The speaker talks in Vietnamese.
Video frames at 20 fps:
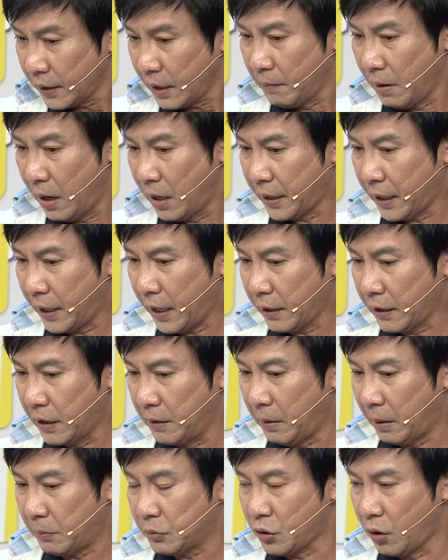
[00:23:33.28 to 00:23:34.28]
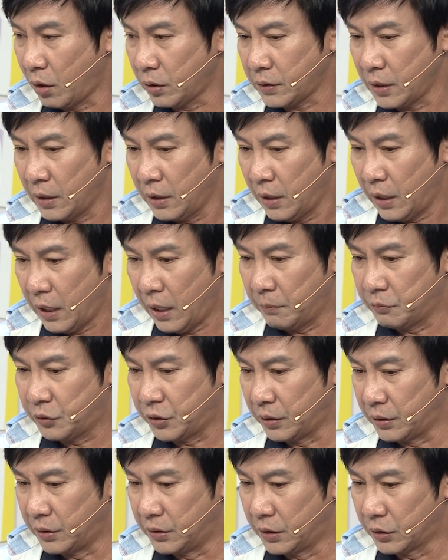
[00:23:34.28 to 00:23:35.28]
cái bơ này khi mà em sốt em
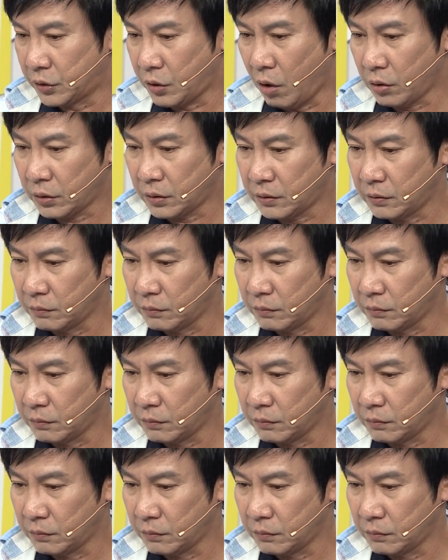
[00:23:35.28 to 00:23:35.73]
vừa sốt